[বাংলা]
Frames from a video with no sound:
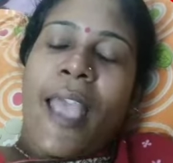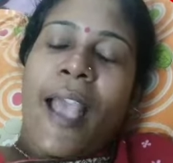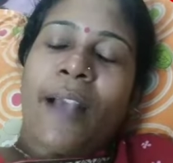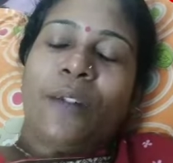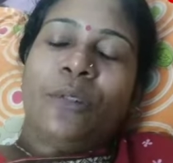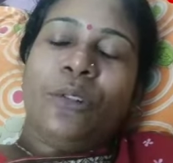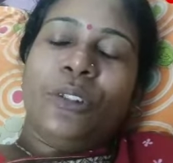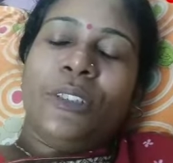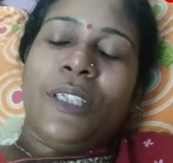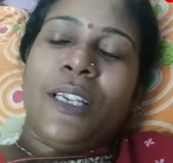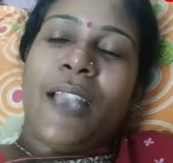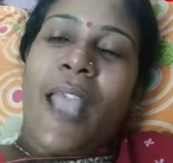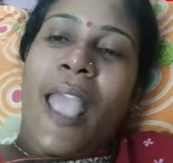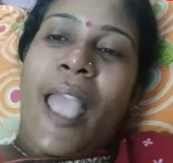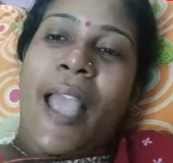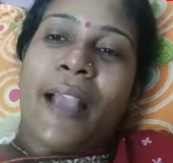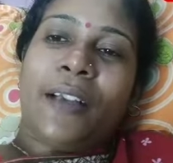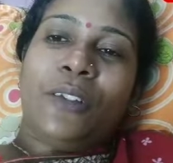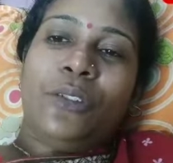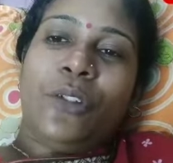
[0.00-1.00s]
এখন যেন
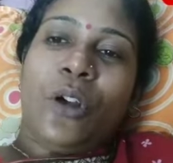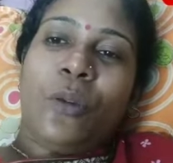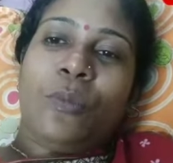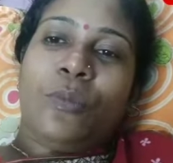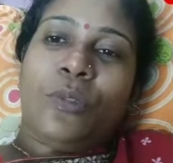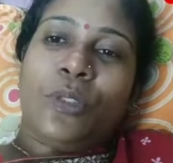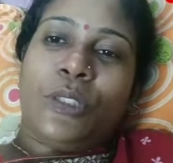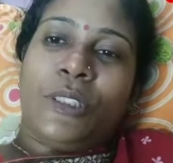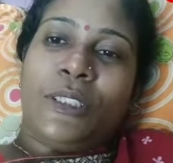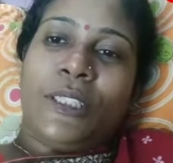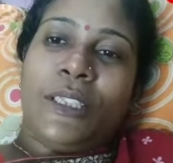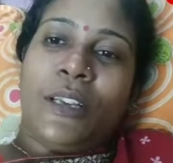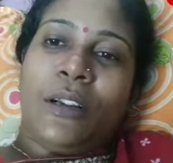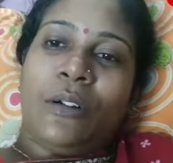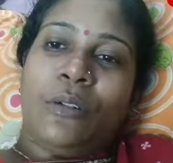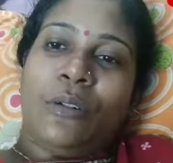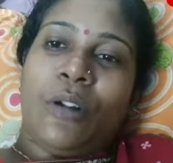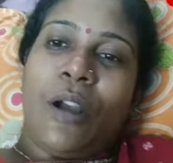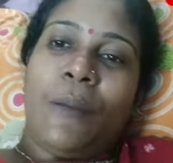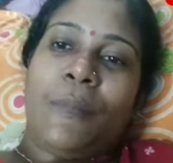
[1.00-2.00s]
একদম হচ্ছে না
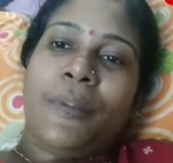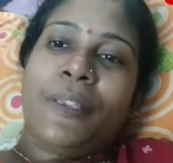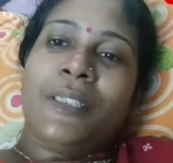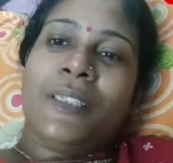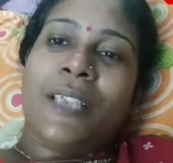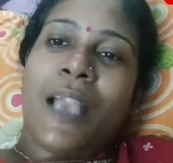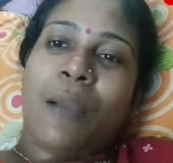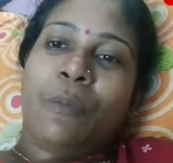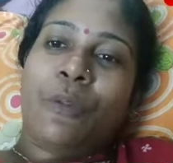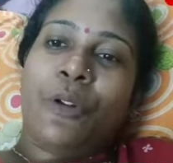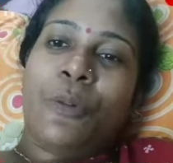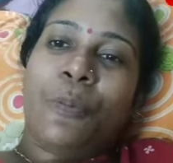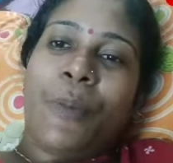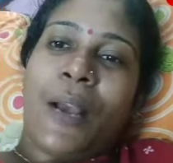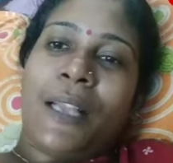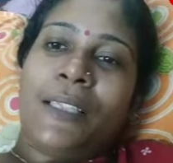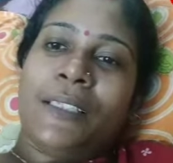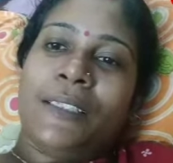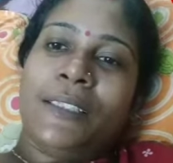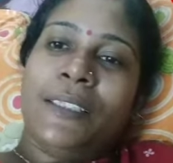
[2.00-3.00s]
আমি যেমন
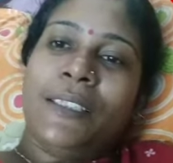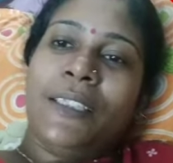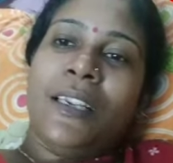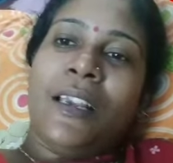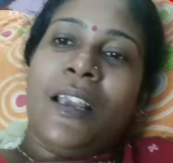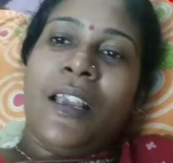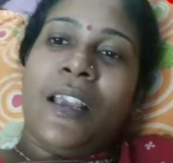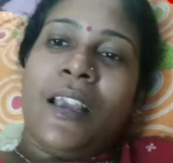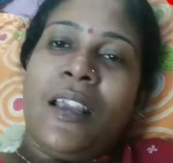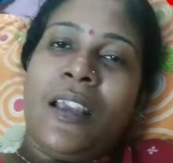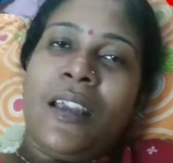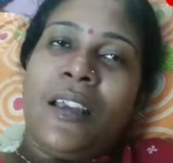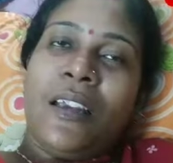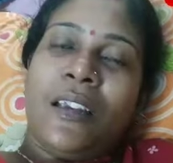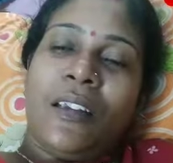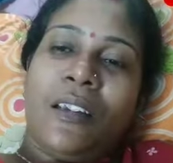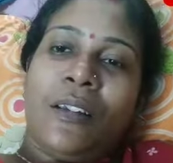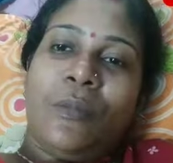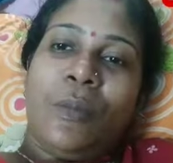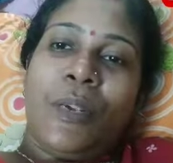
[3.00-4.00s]
পাচ্ছি
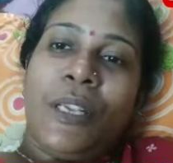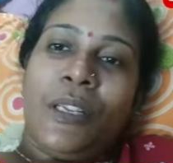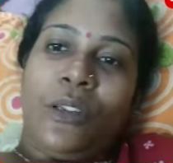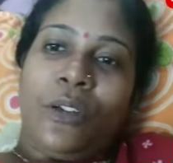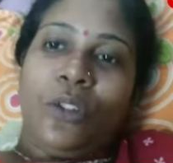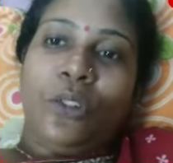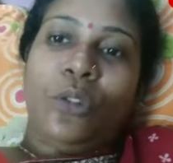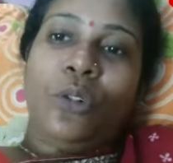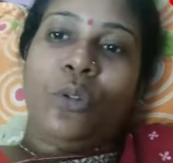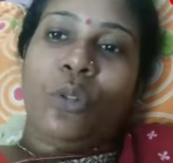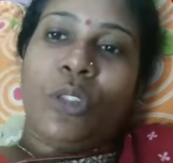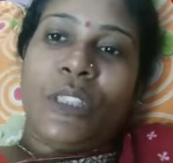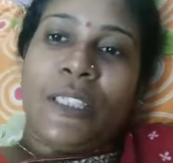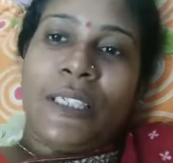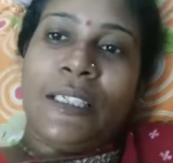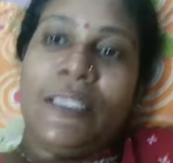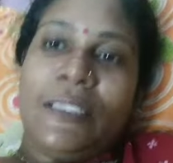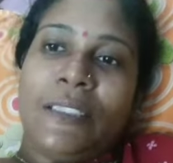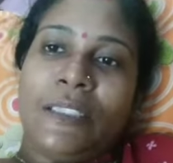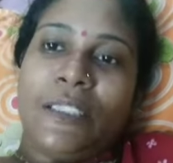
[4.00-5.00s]
ভিডিও তো
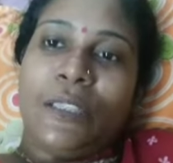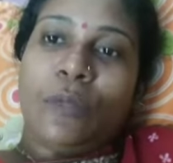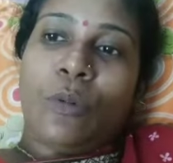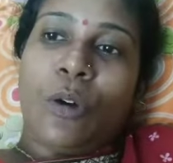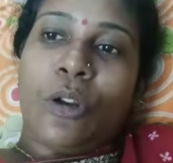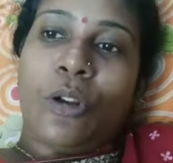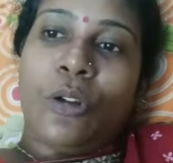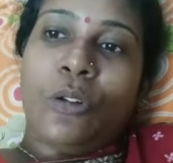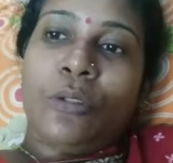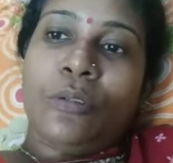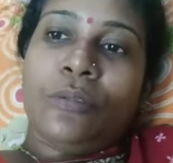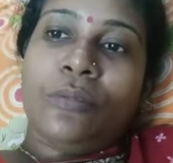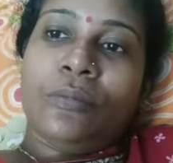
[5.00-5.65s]
দিচ্ছি বলো